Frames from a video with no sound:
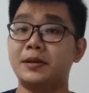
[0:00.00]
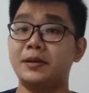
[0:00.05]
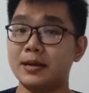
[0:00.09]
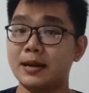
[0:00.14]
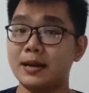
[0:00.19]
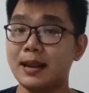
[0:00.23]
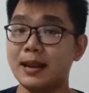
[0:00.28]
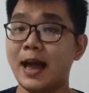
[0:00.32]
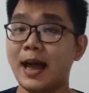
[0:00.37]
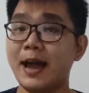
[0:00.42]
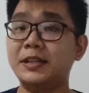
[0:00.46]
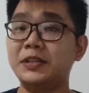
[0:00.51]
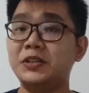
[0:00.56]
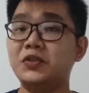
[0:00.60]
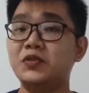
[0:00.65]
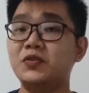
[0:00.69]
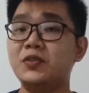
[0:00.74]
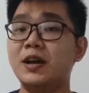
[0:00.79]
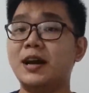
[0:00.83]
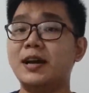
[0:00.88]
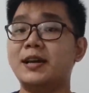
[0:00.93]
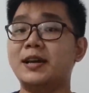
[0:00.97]
like
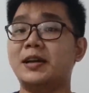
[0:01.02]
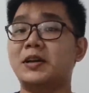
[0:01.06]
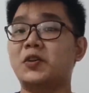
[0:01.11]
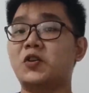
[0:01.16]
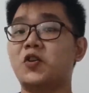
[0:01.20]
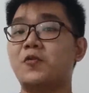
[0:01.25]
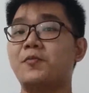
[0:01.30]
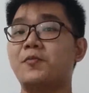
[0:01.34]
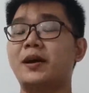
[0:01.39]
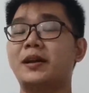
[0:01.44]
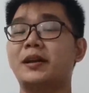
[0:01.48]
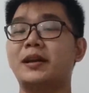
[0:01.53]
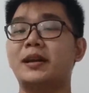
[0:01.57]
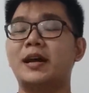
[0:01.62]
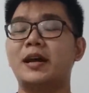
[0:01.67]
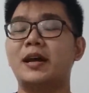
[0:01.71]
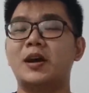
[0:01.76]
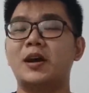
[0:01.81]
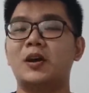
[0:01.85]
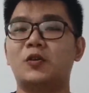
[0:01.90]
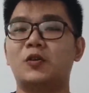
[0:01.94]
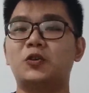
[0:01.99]
juga dan komen
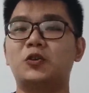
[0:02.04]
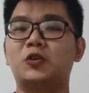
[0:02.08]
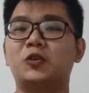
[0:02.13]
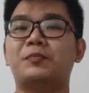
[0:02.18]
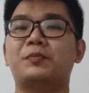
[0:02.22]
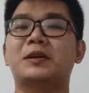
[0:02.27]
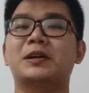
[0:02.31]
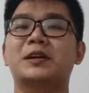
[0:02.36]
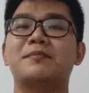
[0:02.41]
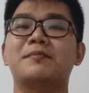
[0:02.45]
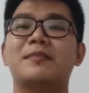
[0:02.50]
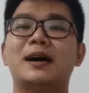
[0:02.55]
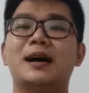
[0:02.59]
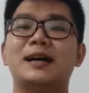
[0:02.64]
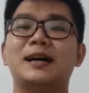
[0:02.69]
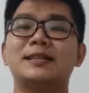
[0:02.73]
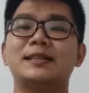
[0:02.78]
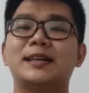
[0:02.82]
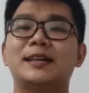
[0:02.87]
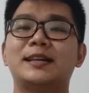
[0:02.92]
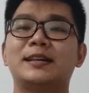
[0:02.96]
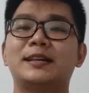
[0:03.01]
untuk perkembangan
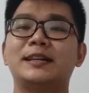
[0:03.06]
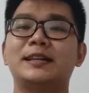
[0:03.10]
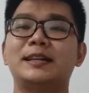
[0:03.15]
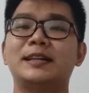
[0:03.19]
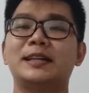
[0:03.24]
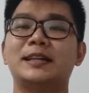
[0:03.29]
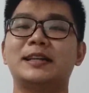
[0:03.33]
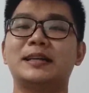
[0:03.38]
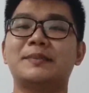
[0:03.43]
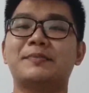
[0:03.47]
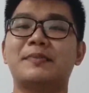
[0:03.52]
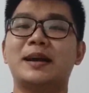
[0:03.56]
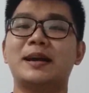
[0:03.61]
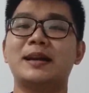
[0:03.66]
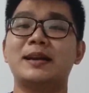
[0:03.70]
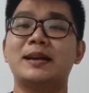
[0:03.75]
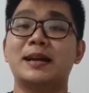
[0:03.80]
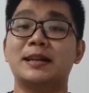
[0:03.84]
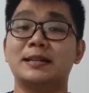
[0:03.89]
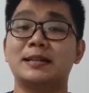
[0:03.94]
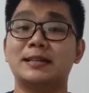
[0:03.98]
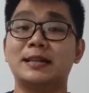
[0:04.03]
channel ini ke depan
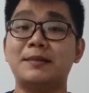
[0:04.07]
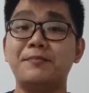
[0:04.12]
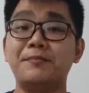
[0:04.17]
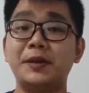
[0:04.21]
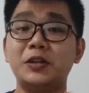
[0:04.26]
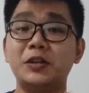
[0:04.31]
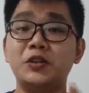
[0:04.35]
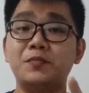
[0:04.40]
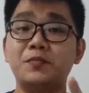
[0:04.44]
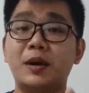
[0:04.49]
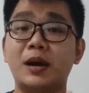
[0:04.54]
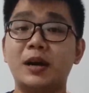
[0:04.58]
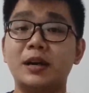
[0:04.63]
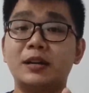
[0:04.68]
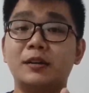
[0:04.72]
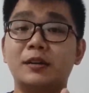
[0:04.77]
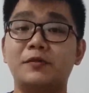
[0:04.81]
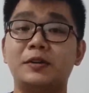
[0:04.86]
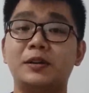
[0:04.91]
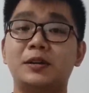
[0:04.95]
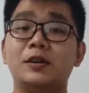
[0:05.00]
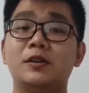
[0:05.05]
dan sampai jumpa di
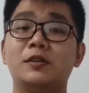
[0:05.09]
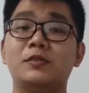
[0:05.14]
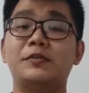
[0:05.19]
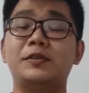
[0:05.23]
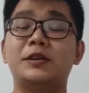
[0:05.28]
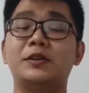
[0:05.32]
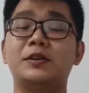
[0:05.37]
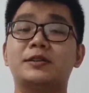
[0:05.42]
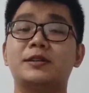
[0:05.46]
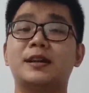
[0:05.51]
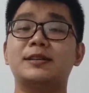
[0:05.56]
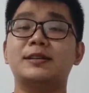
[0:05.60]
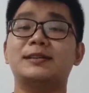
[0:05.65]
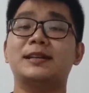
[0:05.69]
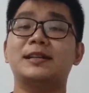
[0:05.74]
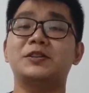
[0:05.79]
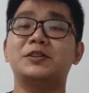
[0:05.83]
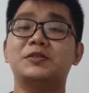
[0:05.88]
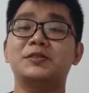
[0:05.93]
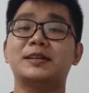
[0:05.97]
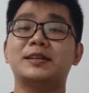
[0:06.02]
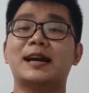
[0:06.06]
video-video saya
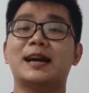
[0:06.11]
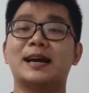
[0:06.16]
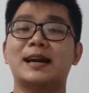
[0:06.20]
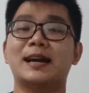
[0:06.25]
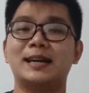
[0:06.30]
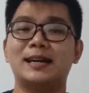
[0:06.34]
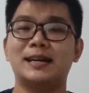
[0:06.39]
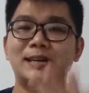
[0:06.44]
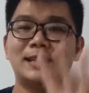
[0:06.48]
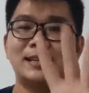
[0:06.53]
selanjutnya.